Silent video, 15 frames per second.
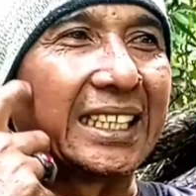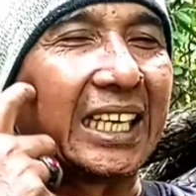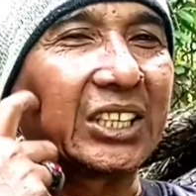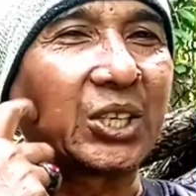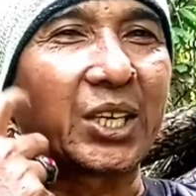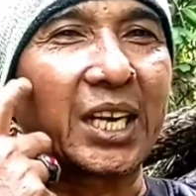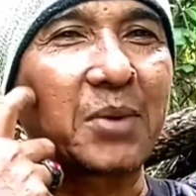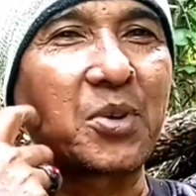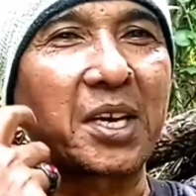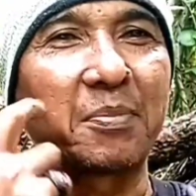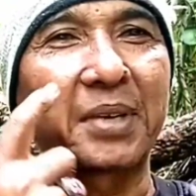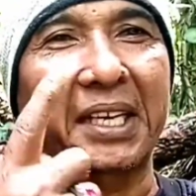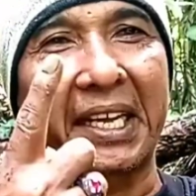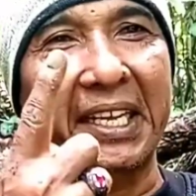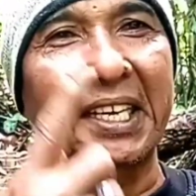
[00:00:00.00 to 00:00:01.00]
jika saudara mungkin
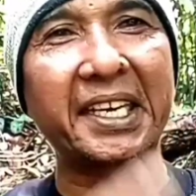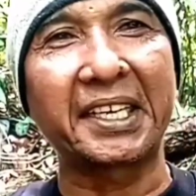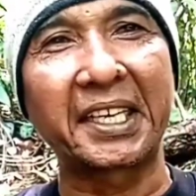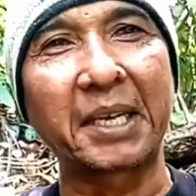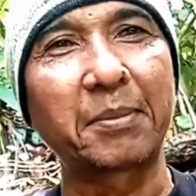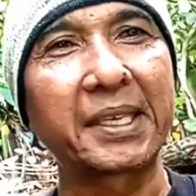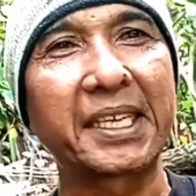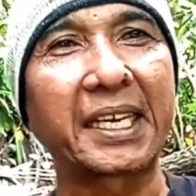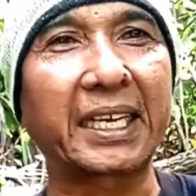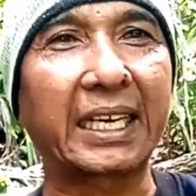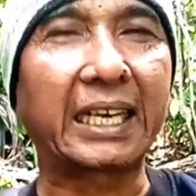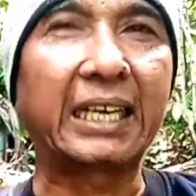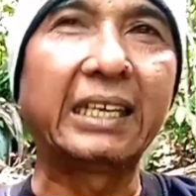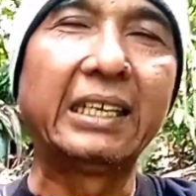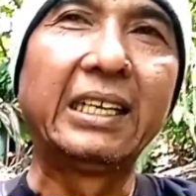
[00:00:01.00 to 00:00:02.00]
berkeinginan dengan
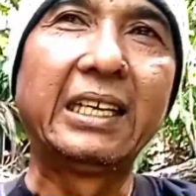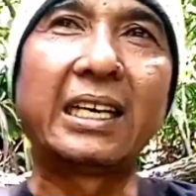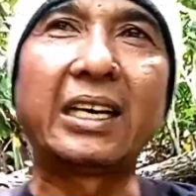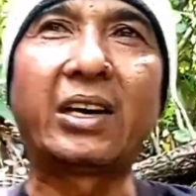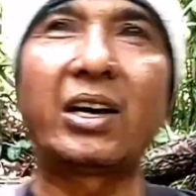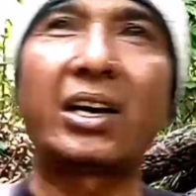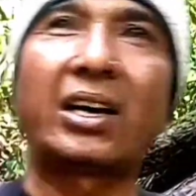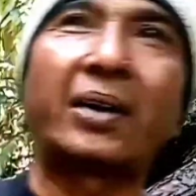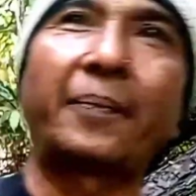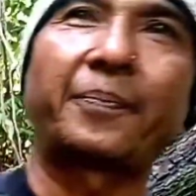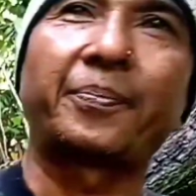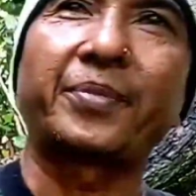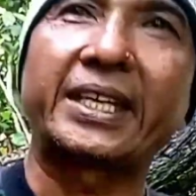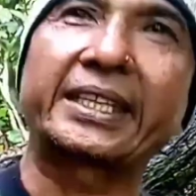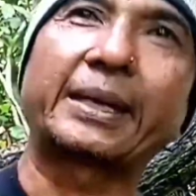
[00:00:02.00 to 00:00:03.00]
bajaka uh,
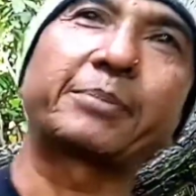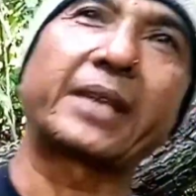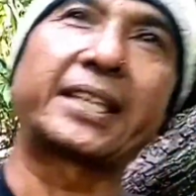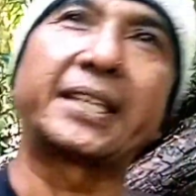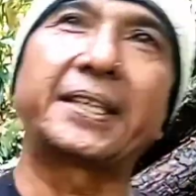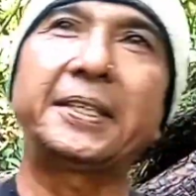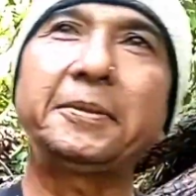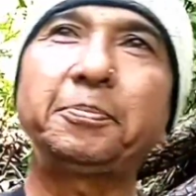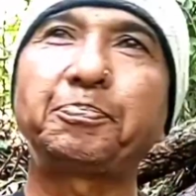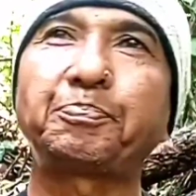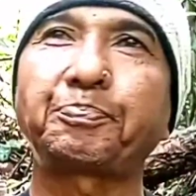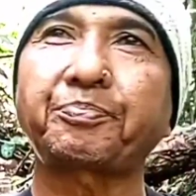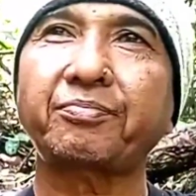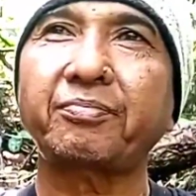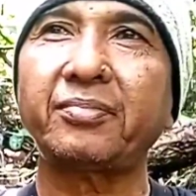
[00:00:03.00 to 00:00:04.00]
hitam tadi
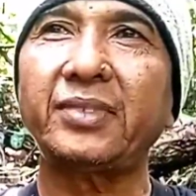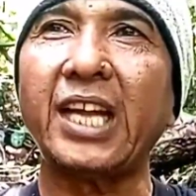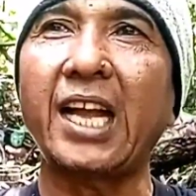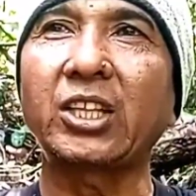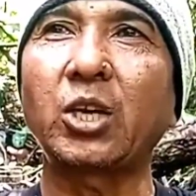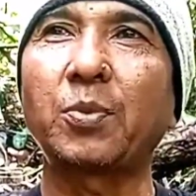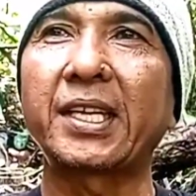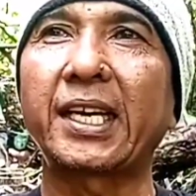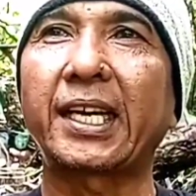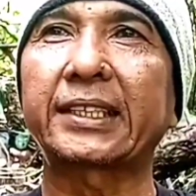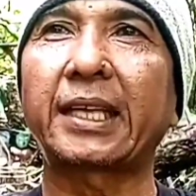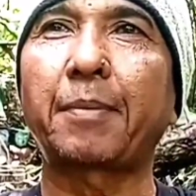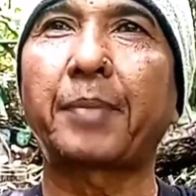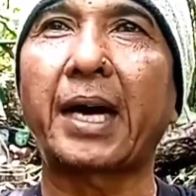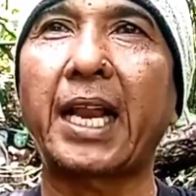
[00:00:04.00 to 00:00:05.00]
atau bajaka
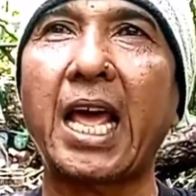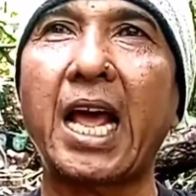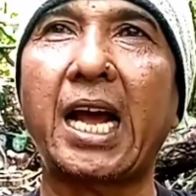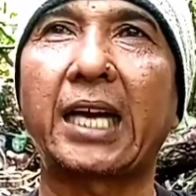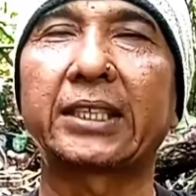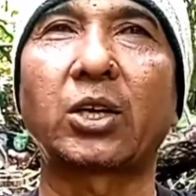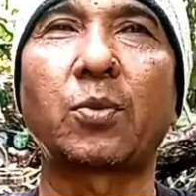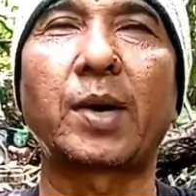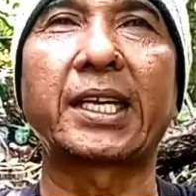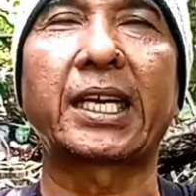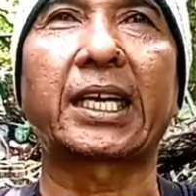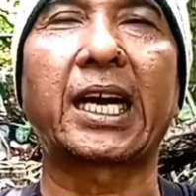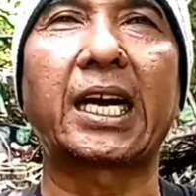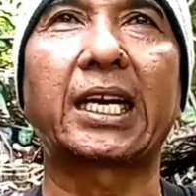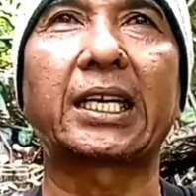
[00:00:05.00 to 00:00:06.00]
tampala atau
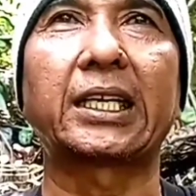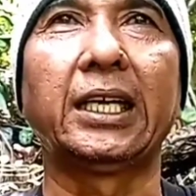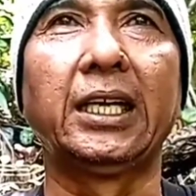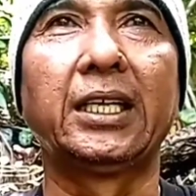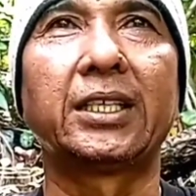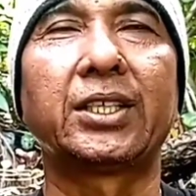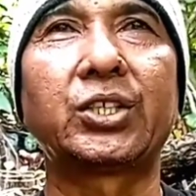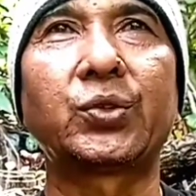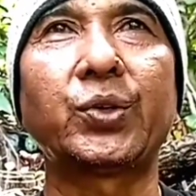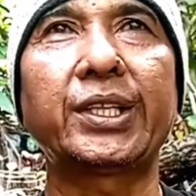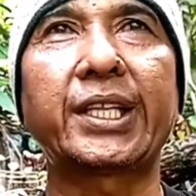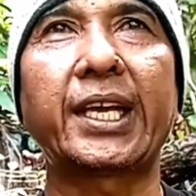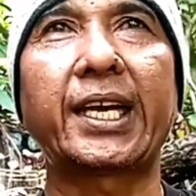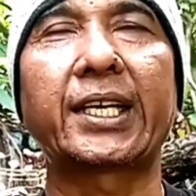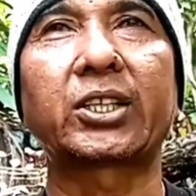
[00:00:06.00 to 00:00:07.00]
bajaka
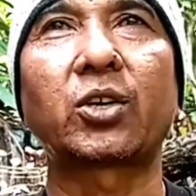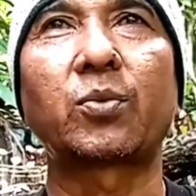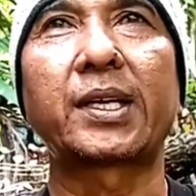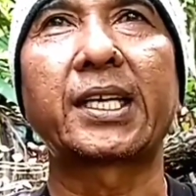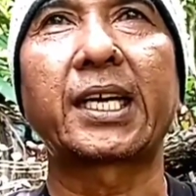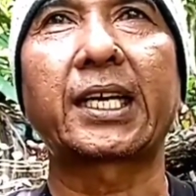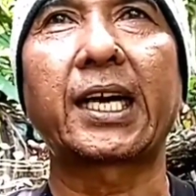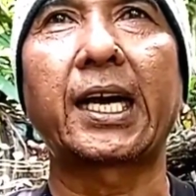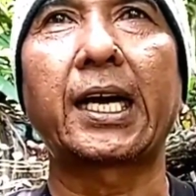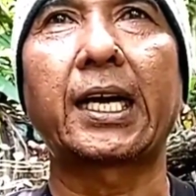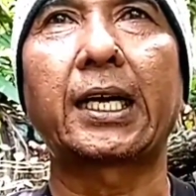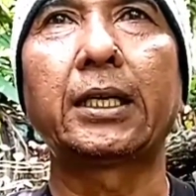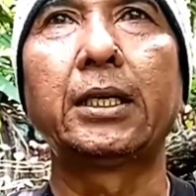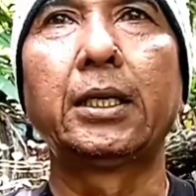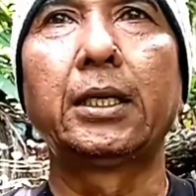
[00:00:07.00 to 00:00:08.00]
jisuiteng atau
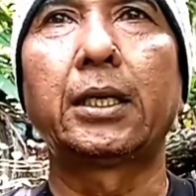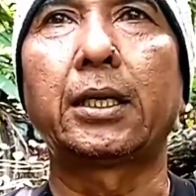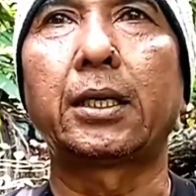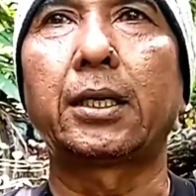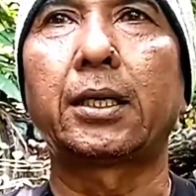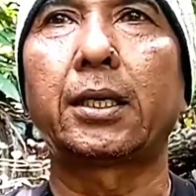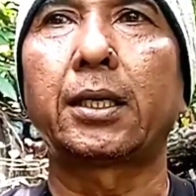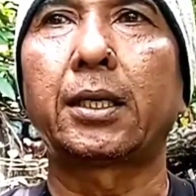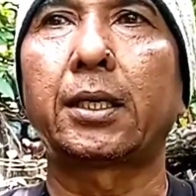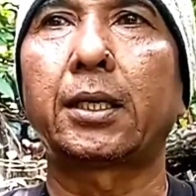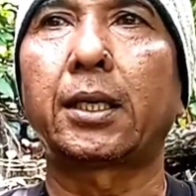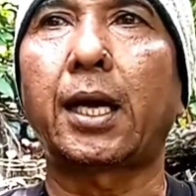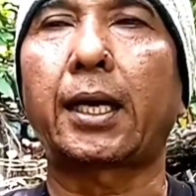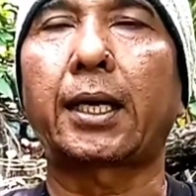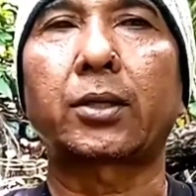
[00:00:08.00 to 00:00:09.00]
bajaka uh,
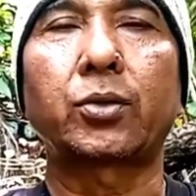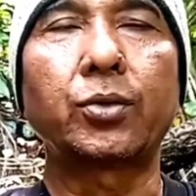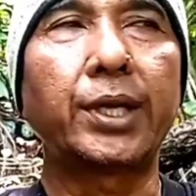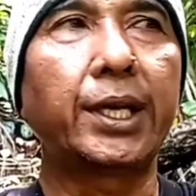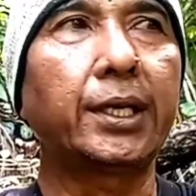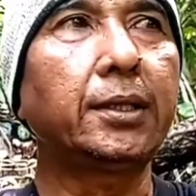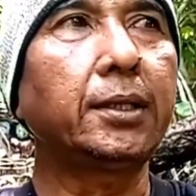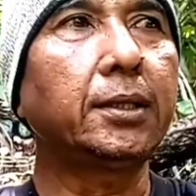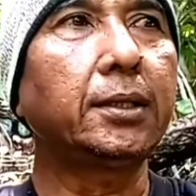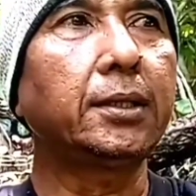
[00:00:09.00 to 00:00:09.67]
akar kuning